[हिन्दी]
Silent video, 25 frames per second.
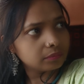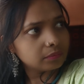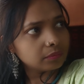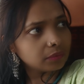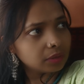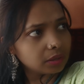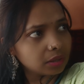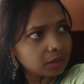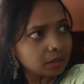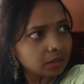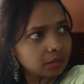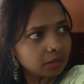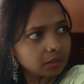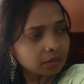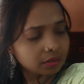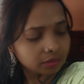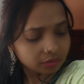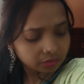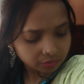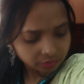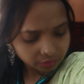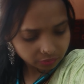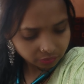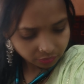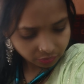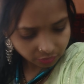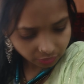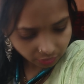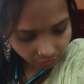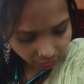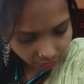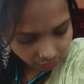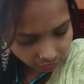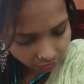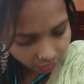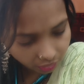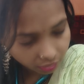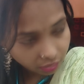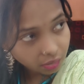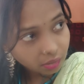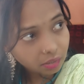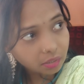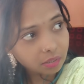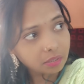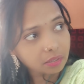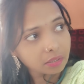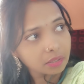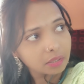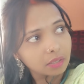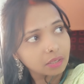है इसमें
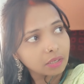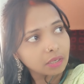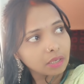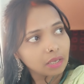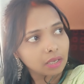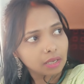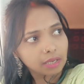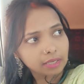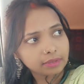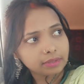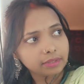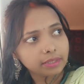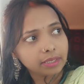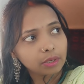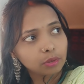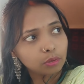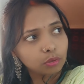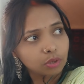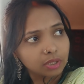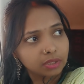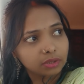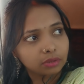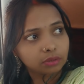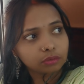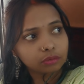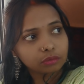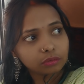हाँ दिया हुआ